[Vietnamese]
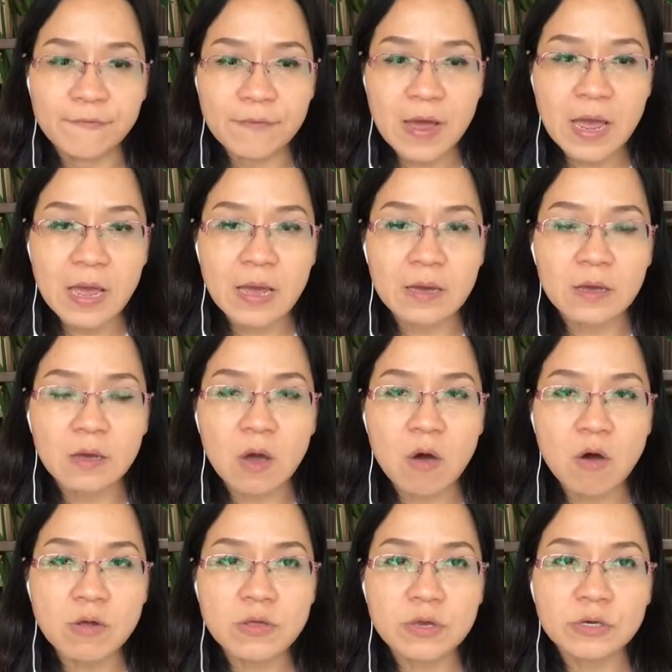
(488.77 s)
và
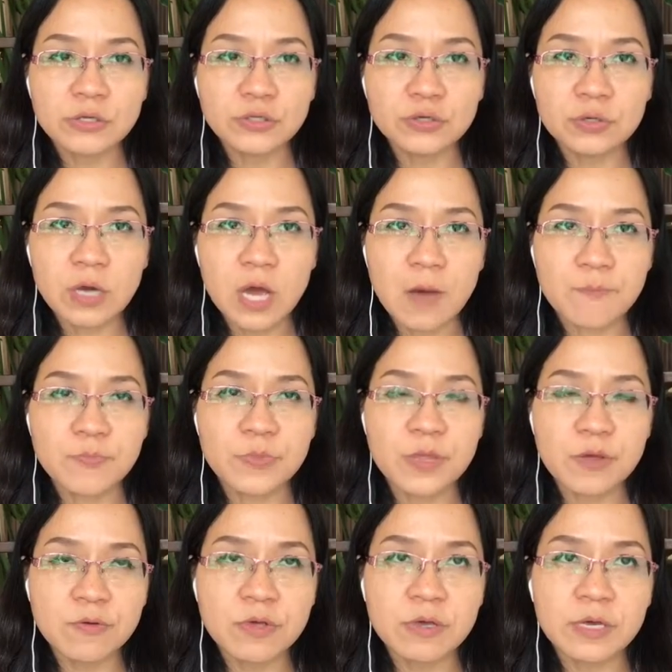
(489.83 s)
có những cái trường hợp
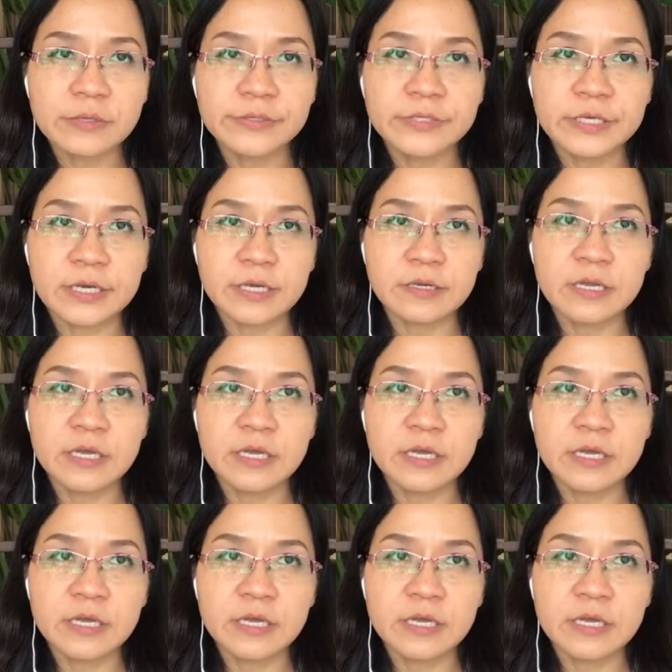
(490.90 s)
nếu như các anh chị